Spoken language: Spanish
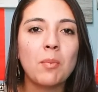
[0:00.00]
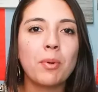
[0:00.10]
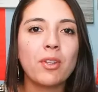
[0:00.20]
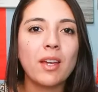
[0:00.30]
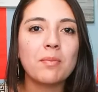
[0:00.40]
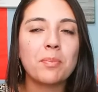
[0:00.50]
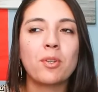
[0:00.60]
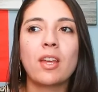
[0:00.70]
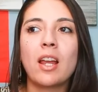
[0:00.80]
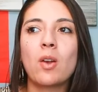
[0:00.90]
¿Por qué?
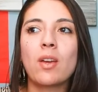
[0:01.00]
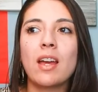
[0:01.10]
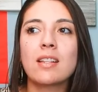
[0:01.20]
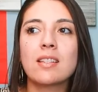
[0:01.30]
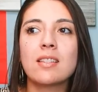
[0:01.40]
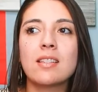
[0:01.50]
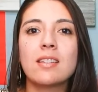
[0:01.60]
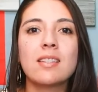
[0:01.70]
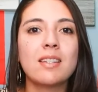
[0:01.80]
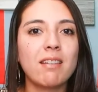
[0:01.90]
Porque lo que hace es
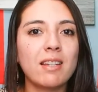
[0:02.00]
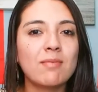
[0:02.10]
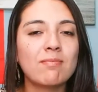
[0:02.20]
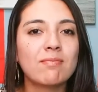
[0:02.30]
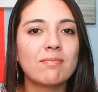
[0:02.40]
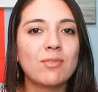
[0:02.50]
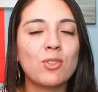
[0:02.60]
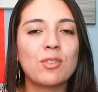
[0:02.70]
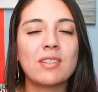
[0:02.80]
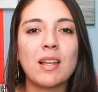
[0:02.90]
decir, si ¿sí ven,
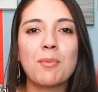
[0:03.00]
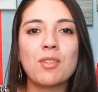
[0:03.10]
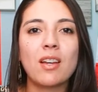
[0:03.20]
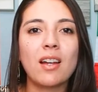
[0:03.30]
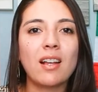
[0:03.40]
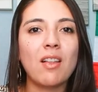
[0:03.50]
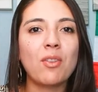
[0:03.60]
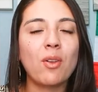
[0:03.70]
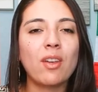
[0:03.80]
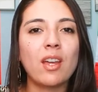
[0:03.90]
nos estamos
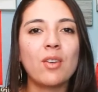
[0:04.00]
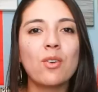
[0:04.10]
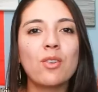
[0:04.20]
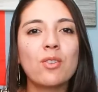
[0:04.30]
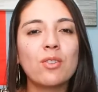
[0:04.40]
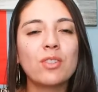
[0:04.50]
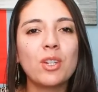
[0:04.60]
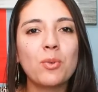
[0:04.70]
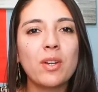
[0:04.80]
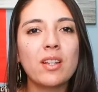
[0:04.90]
encargando de que no
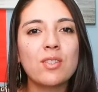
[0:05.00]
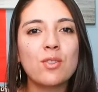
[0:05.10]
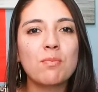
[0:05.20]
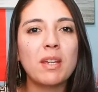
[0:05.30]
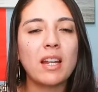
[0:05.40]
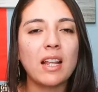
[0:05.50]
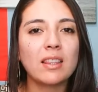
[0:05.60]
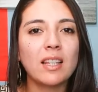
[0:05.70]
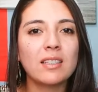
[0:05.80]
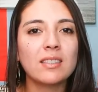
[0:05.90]
continúen estos
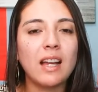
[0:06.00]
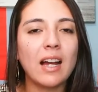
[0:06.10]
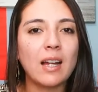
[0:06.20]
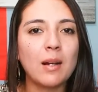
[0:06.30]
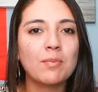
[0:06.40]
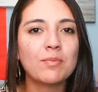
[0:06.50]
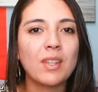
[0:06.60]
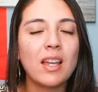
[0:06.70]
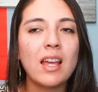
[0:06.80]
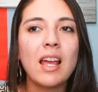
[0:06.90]
migrantes acá.
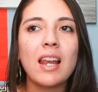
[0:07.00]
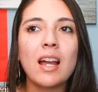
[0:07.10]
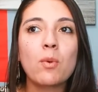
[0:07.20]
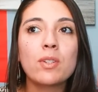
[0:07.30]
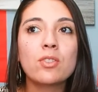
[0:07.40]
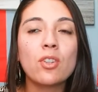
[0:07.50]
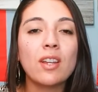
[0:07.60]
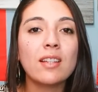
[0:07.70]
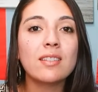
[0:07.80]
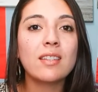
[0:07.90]
La cuestión
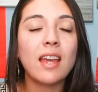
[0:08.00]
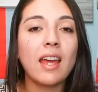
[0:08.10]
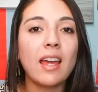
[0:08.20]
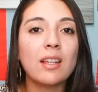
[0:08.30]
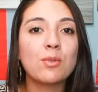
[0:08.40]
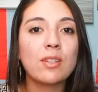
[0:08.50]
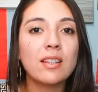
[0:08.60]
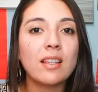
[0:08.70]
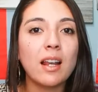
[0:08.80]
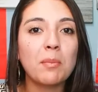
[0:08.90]
es que eso es
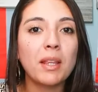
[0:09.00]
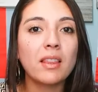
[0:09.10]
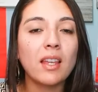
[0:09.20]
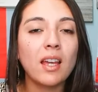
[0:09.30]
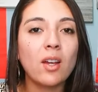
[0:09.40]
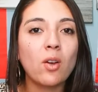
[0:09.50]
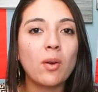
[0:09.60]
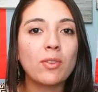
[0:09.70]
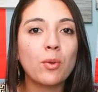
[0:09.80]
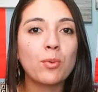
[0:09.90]
literalmente
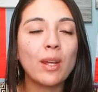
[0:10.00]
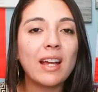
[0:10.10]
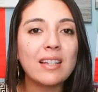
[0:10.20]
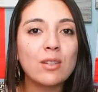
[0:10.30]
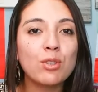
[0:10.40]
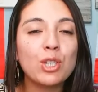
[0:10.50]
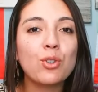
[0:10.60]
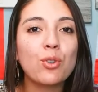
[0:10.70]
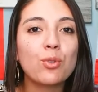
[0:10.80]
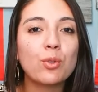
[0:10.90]
cuando uno engaña a un
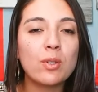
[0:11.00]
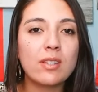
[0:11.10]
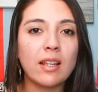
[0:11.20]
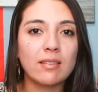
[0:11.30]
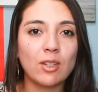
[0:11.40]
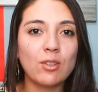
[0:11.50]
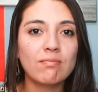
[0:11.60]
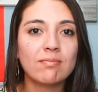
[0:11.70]
niño con un dulce, ¿no?